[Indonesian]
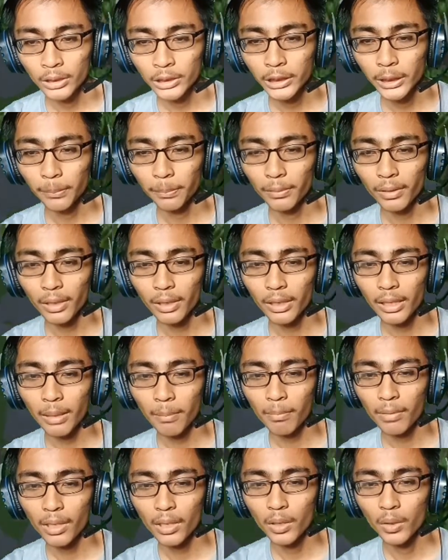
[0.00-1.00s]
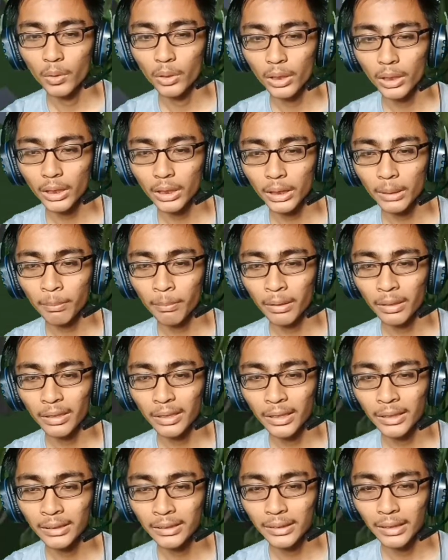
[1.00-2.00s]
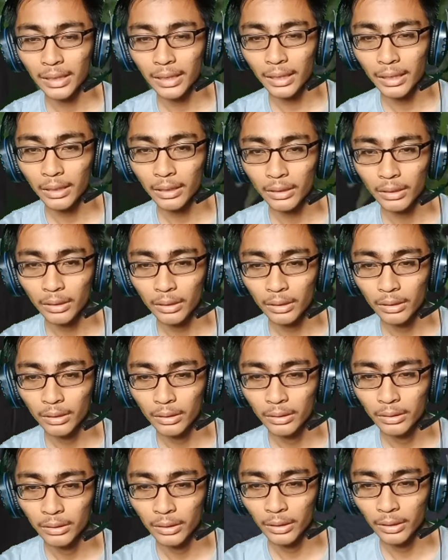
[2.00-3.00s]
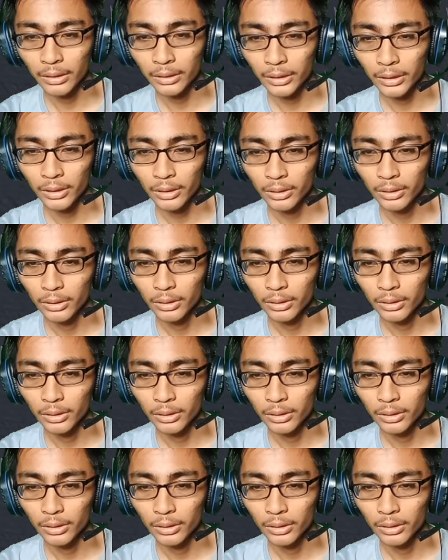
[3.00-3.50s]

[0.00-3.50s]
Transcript: chapter yang mengungkit kematian Sarah ya gak sih?